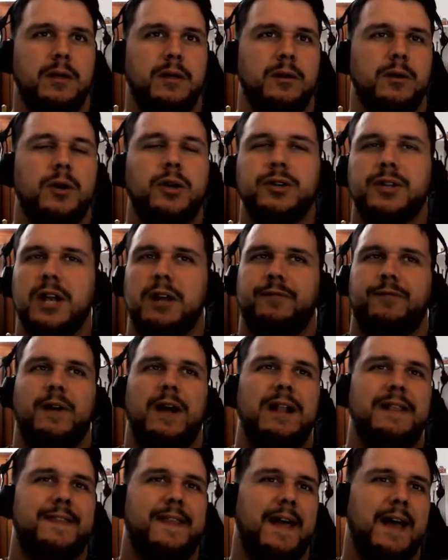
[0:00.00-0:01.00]
Otra
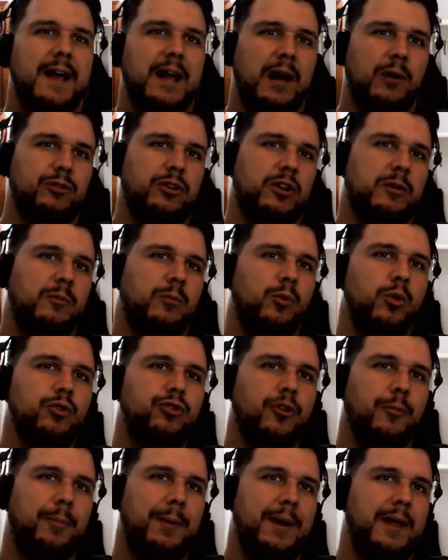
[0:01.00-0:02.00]
falta, causando
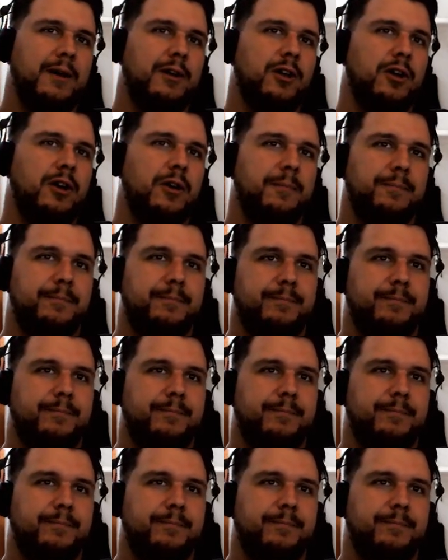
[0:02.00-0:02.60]
mucho peligro.